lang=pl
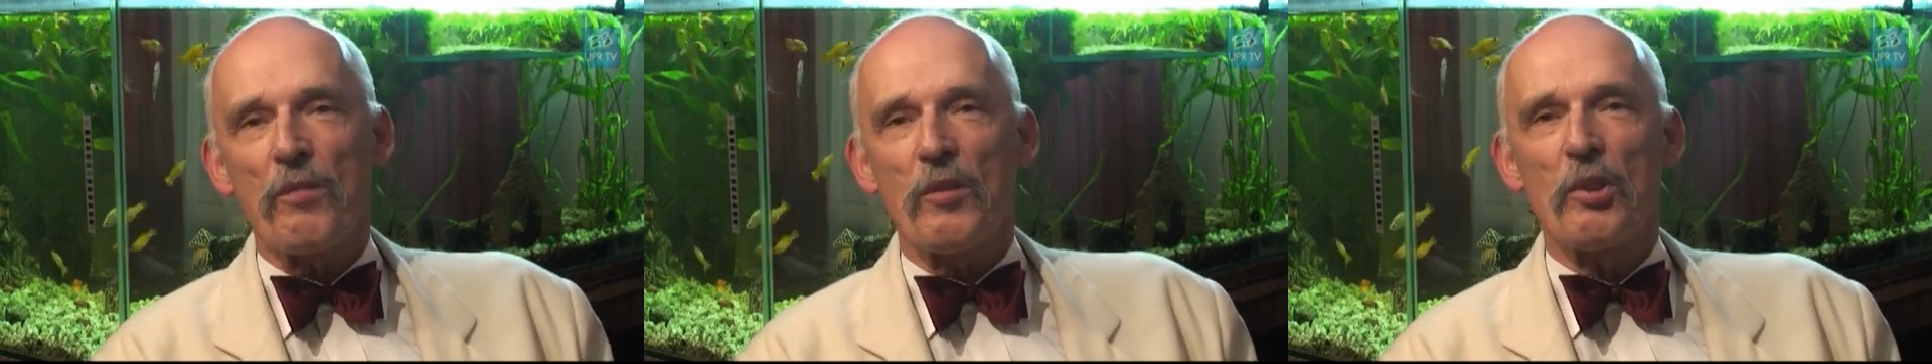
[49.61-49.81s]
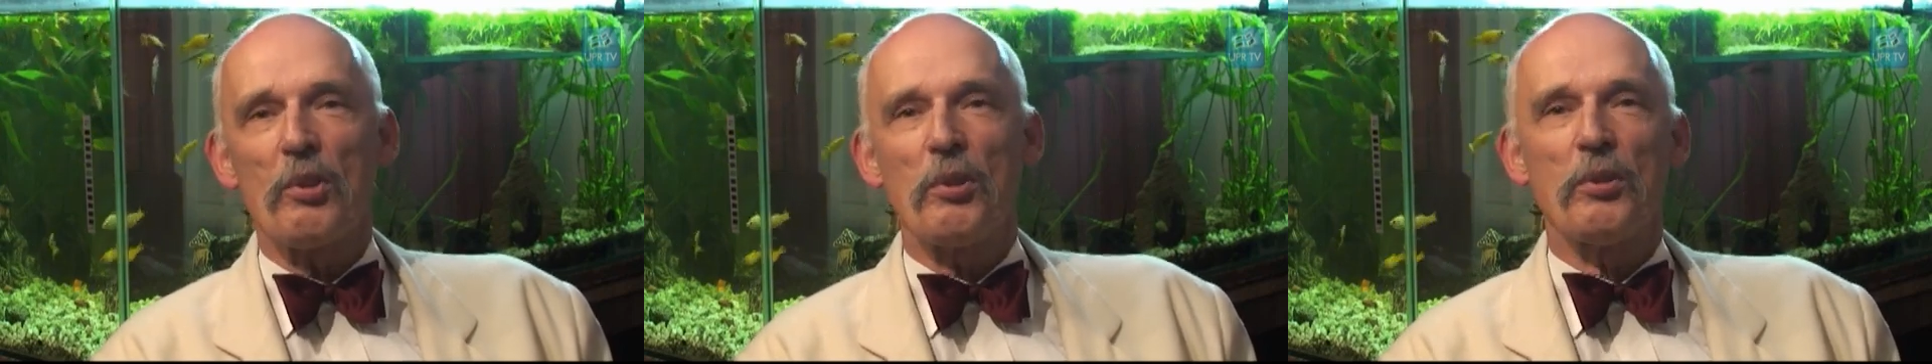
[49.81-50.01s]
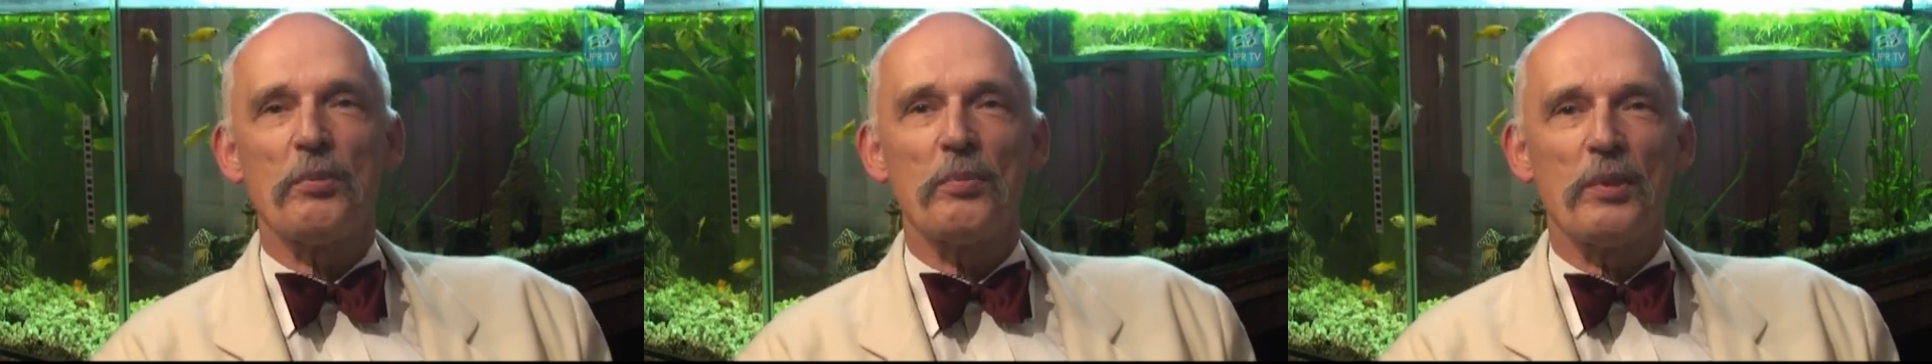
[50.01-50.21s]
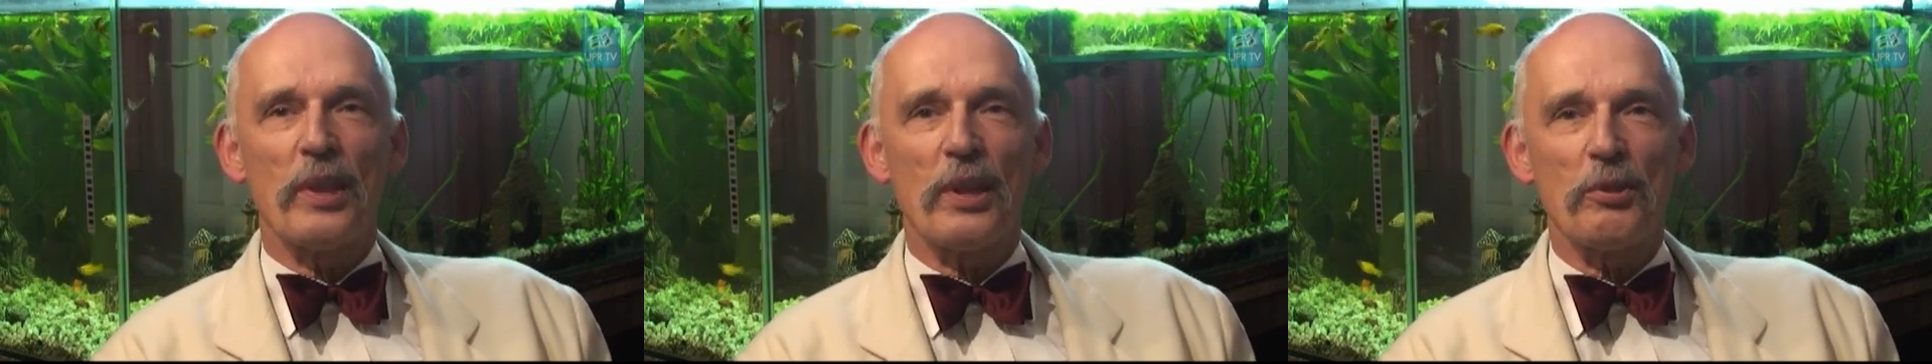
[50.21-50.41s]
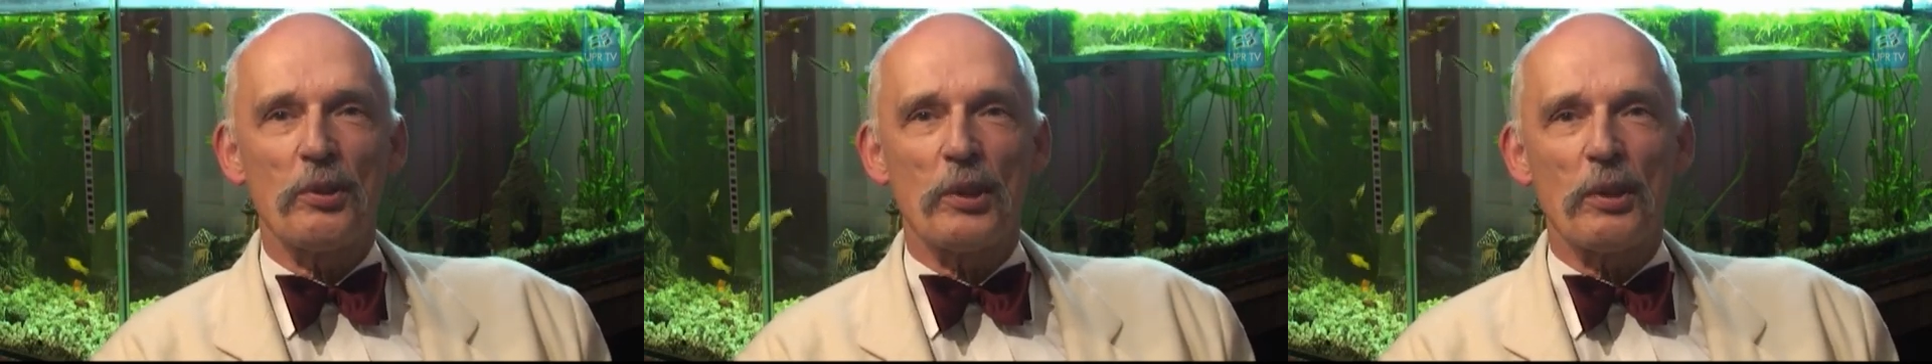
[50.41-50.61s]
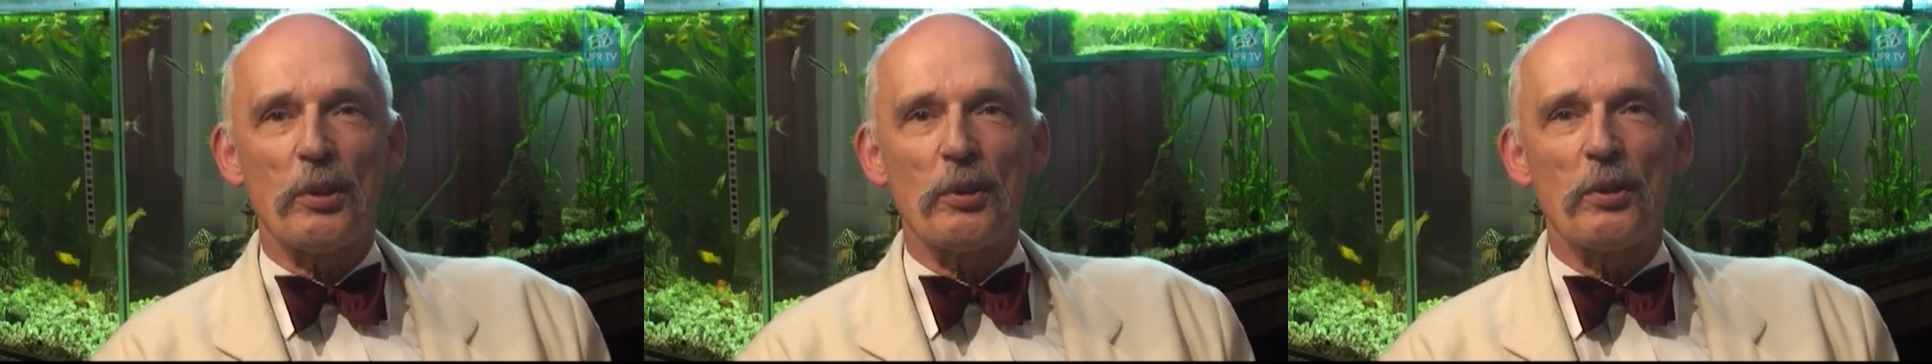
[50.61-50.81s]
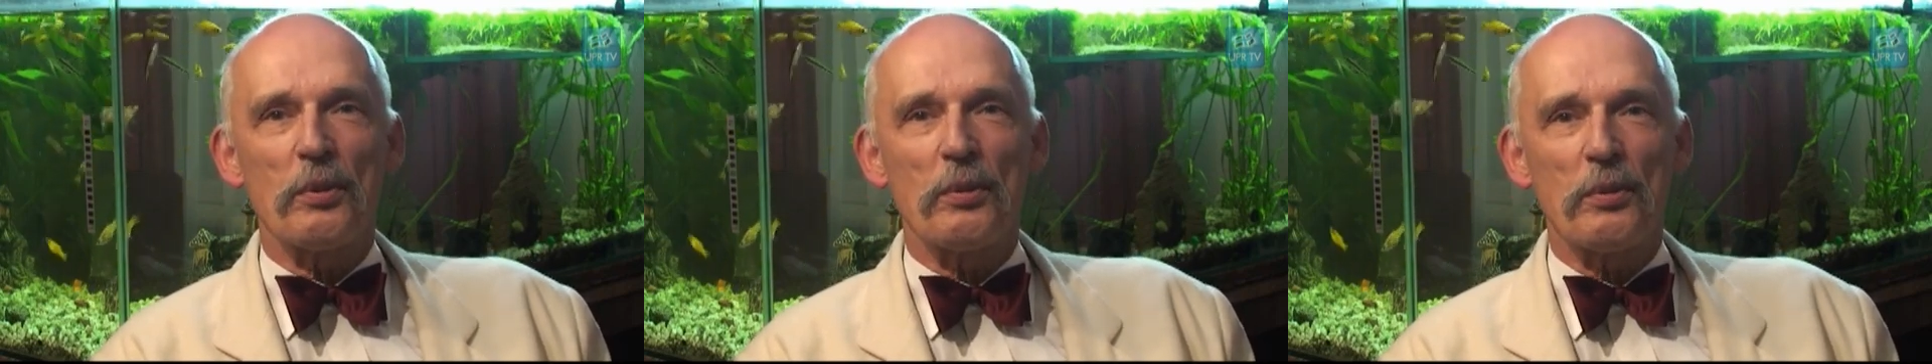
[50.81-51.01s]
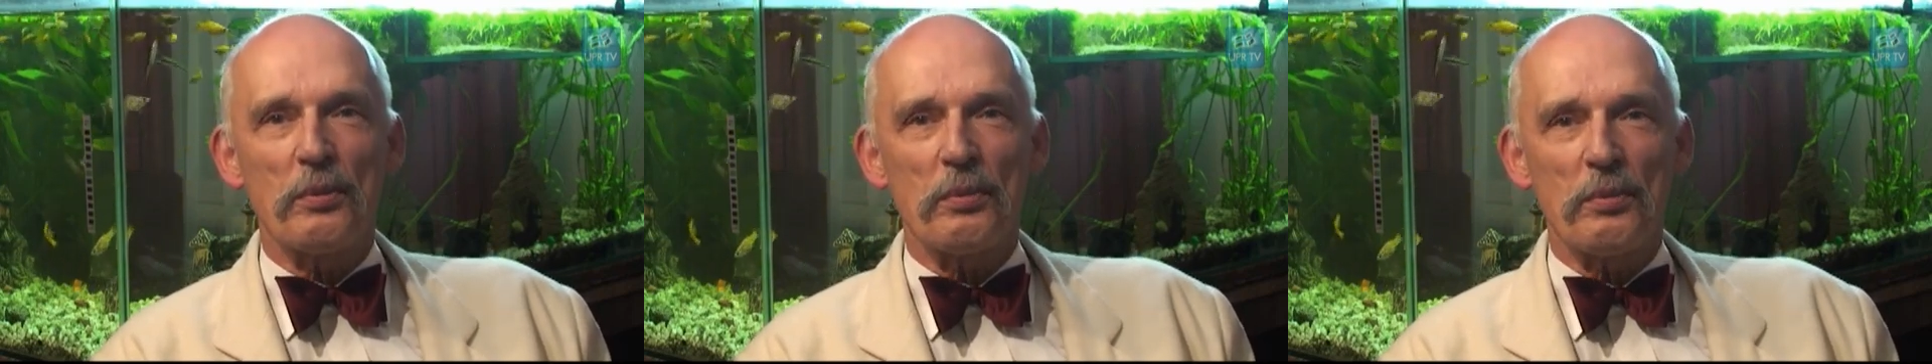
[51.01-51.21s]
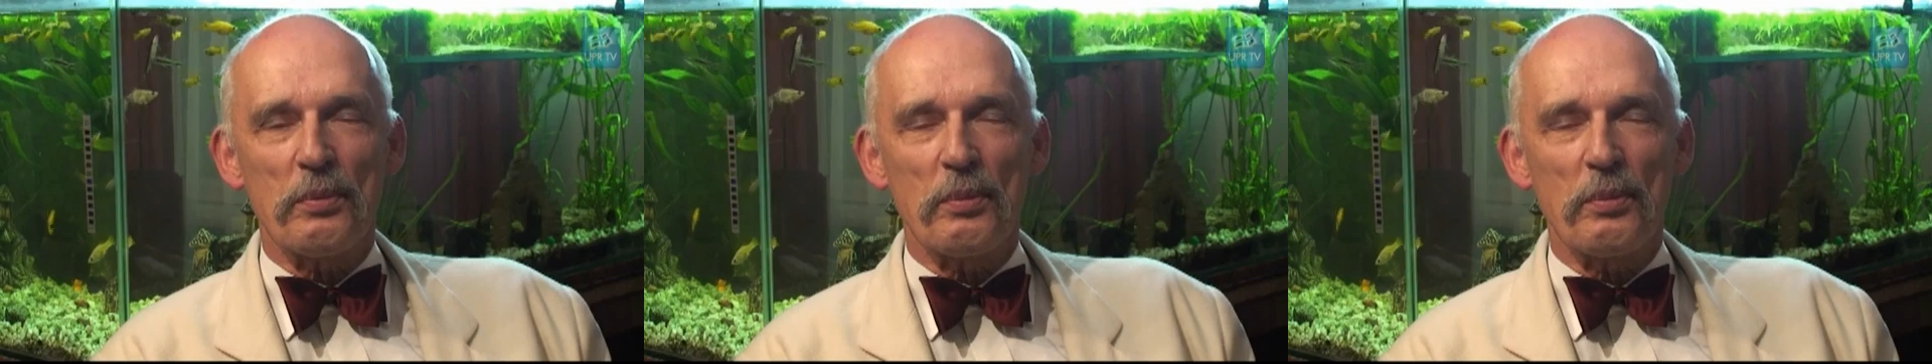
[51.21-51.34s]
no, jakiegoś takiego